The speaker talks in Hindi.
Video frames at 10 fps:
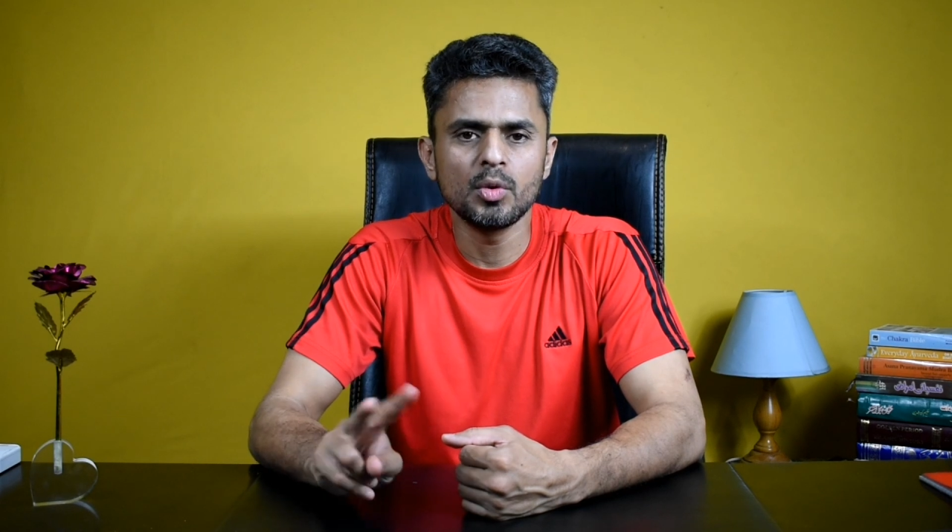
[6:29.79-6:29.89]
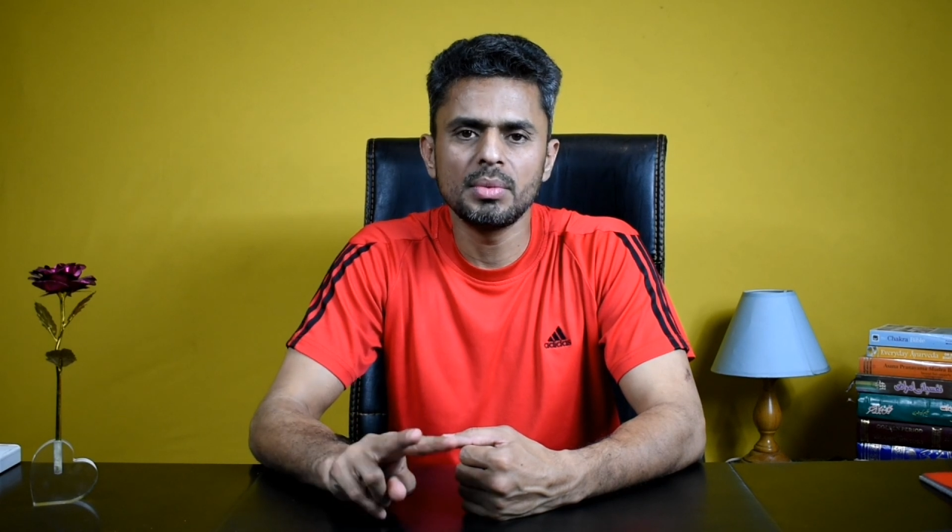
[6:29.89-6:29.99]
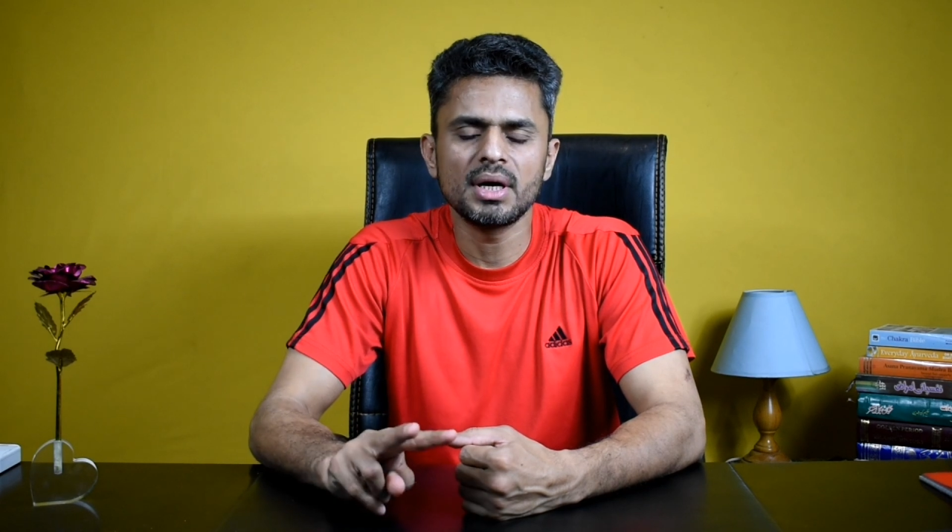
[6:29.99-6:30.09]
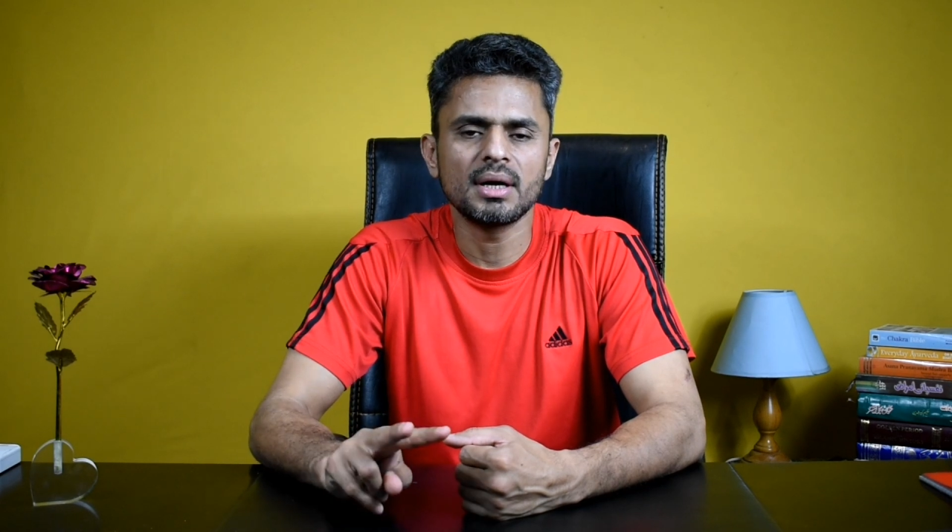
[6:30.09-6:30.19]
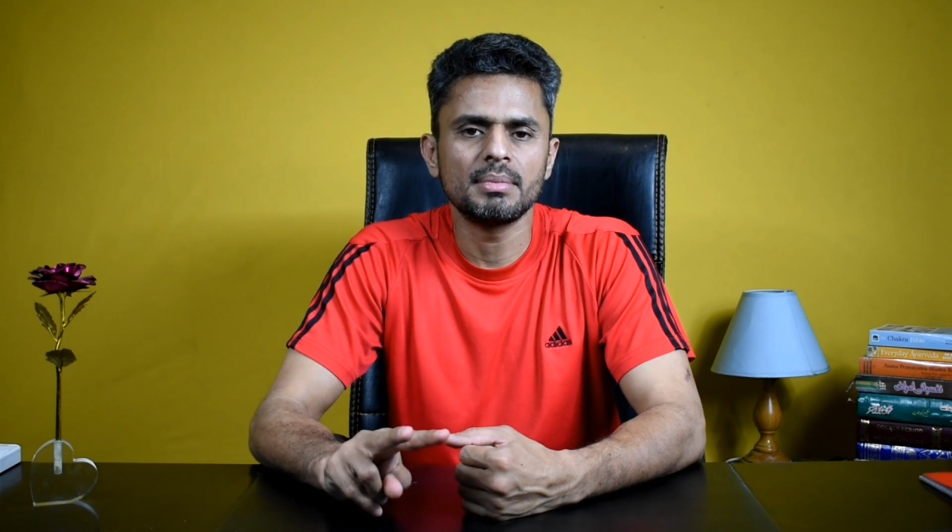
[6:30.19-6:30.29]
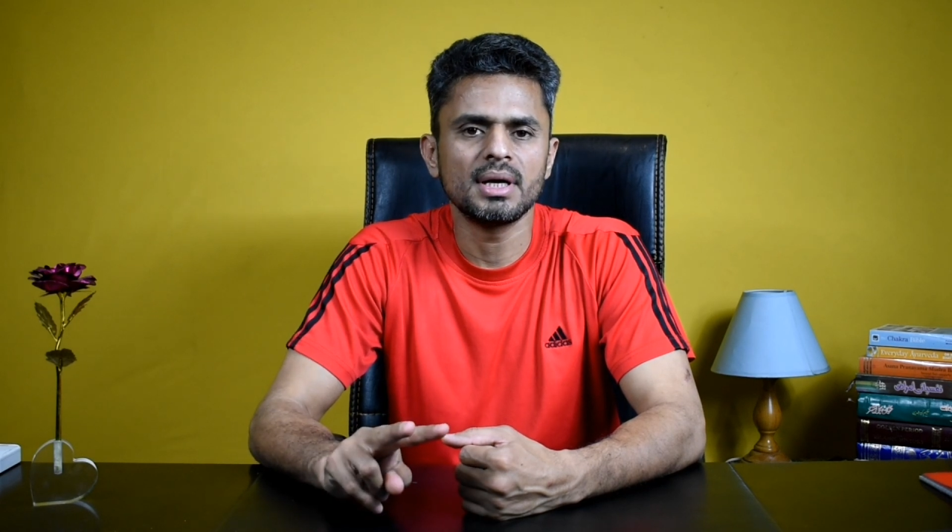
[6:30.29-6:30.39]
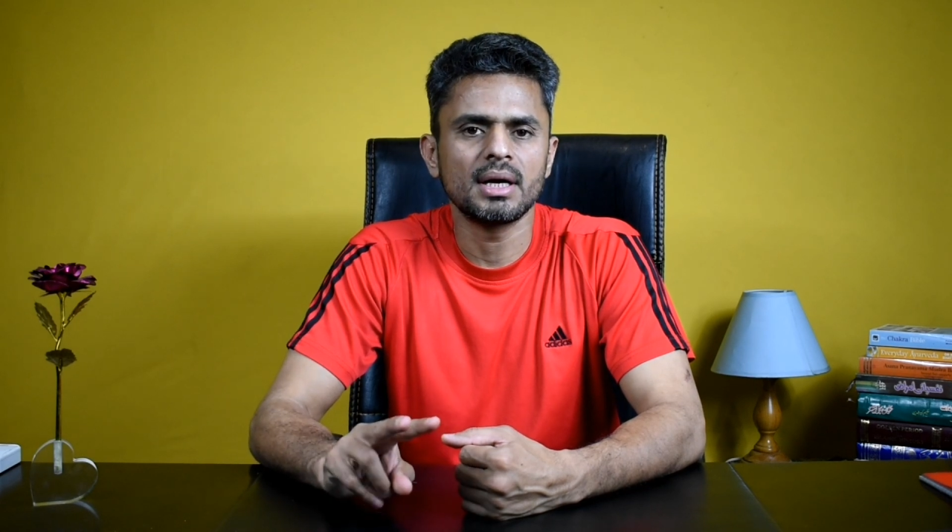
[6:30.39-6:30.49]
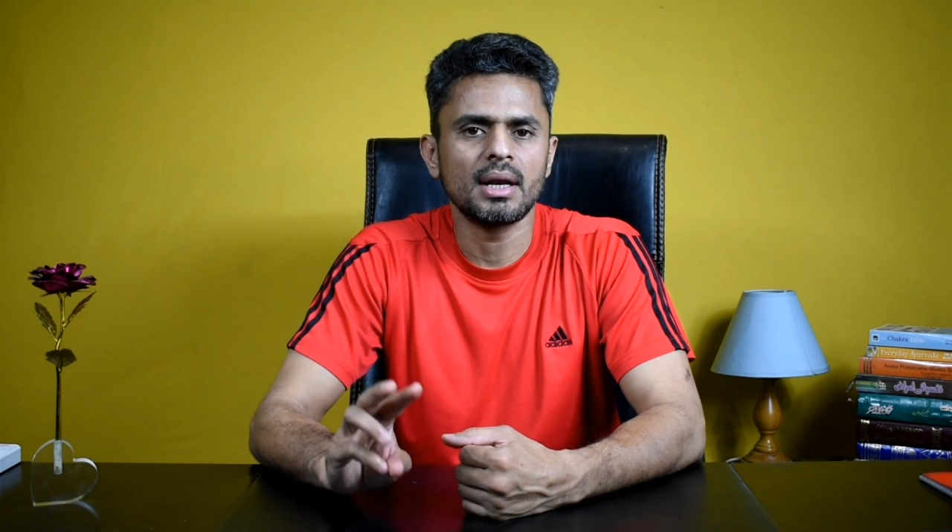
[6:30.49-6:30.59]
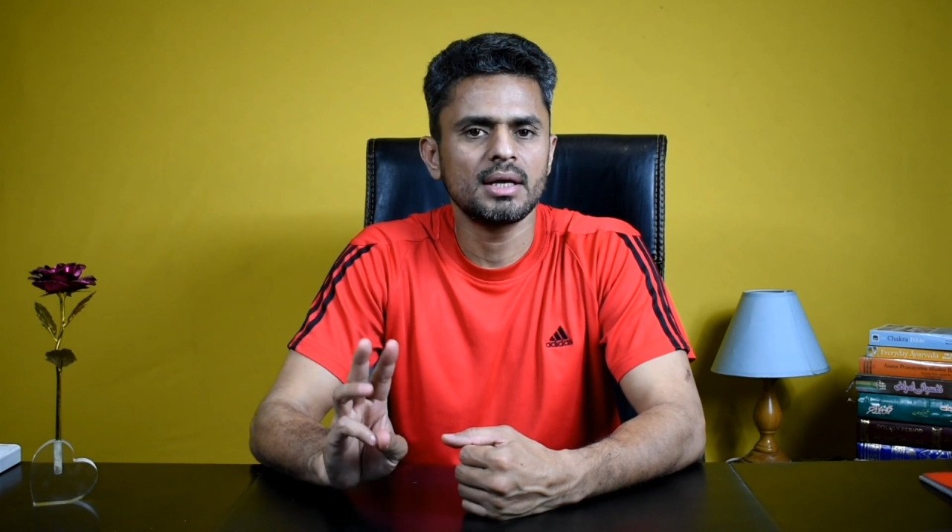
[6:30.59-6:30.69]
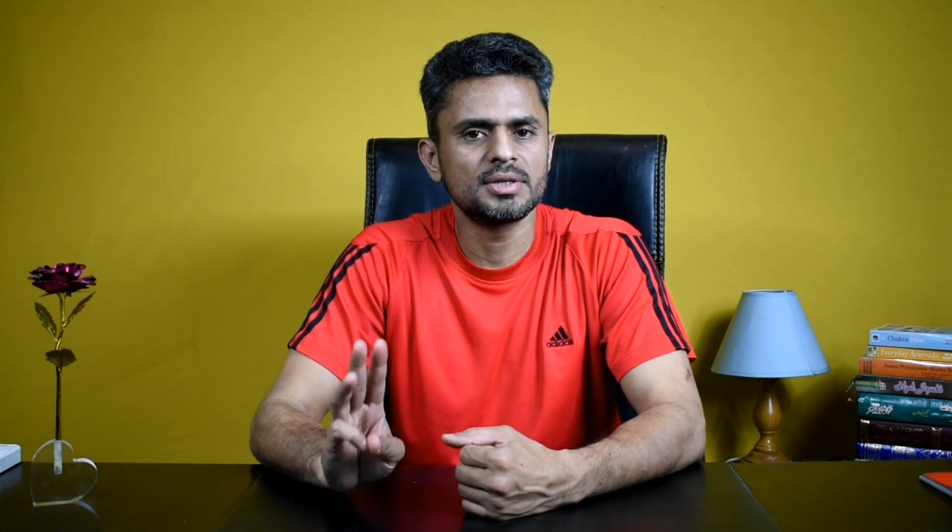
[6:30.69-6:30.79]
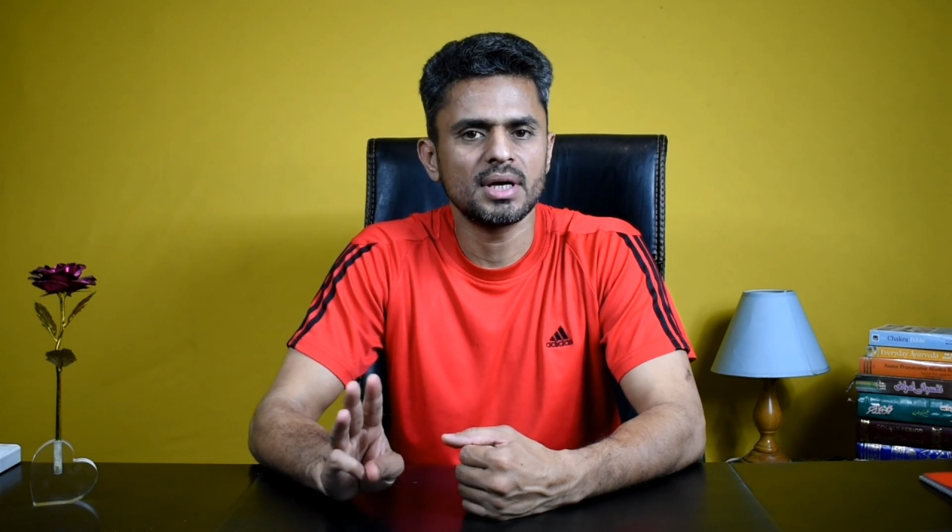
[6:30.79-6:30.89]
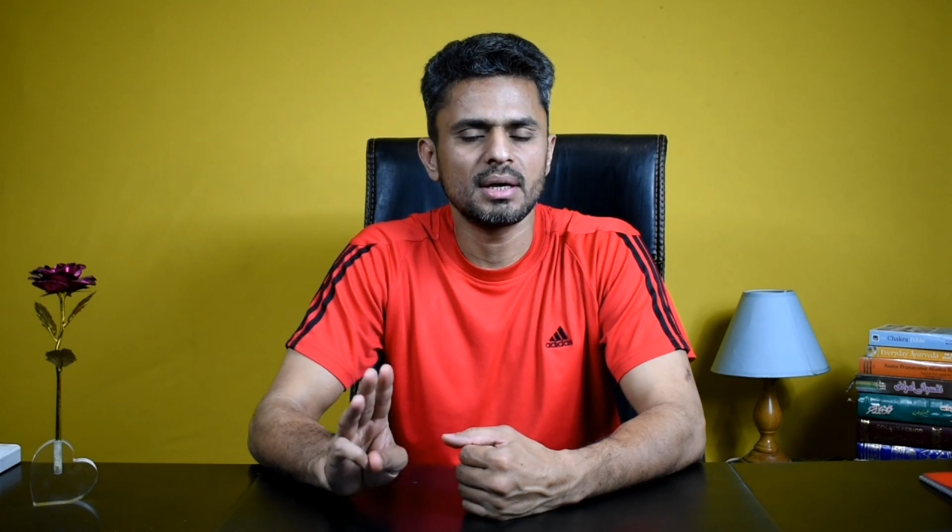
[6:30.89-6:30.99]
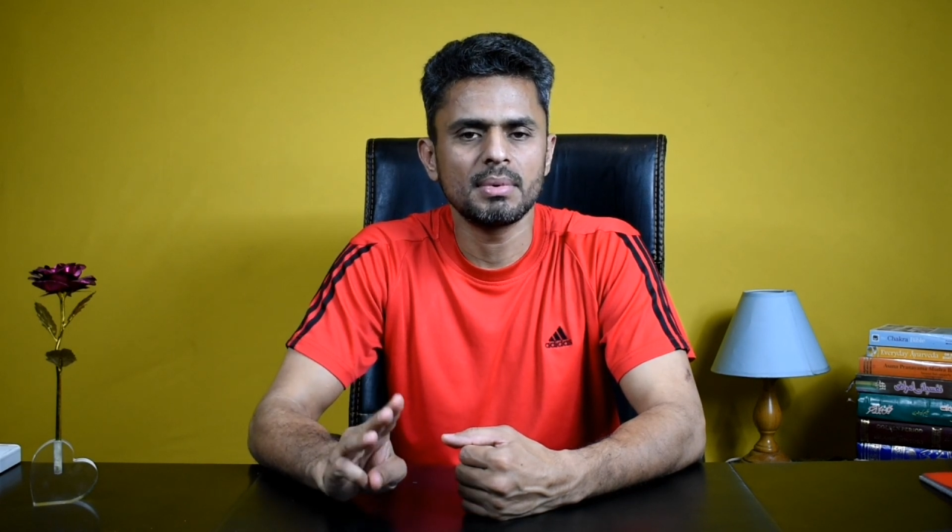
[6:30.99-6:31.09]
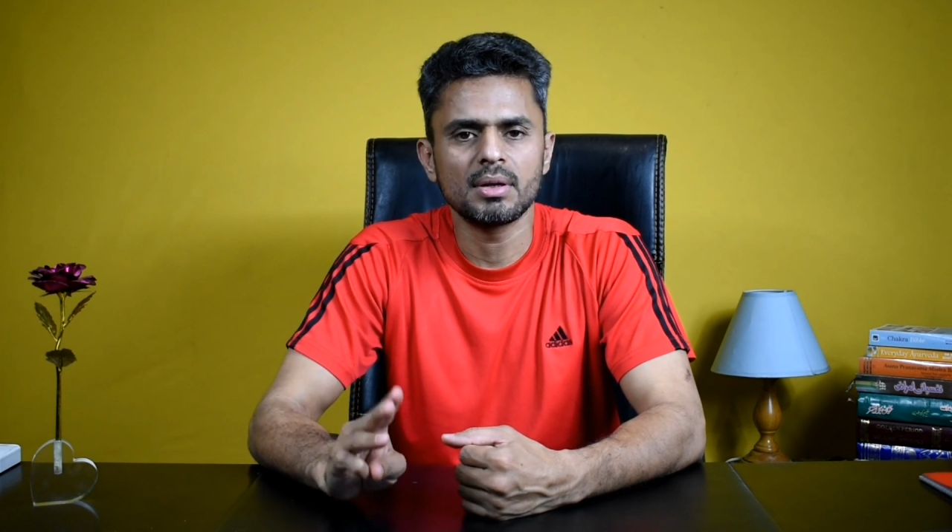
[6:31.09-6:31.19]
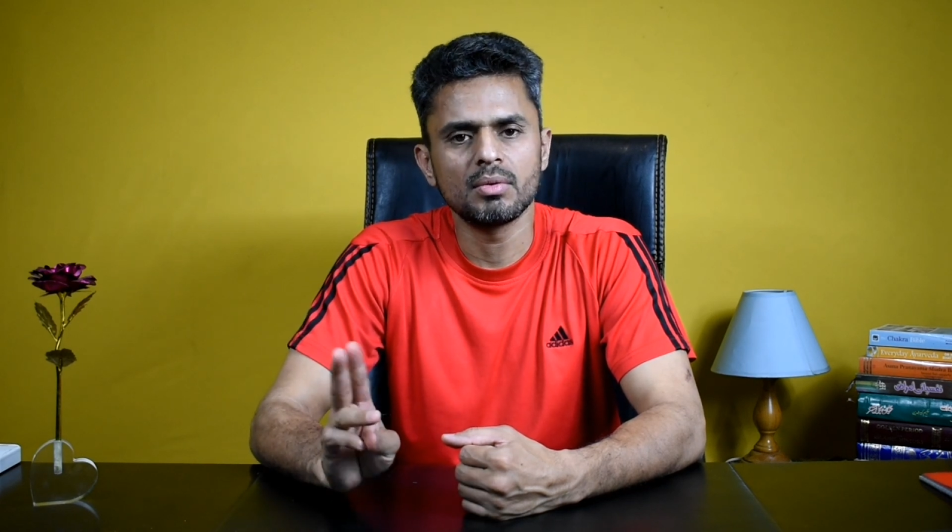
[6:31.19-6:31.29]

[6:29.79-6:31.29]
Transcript: दो मिनट आपने करना है चार बार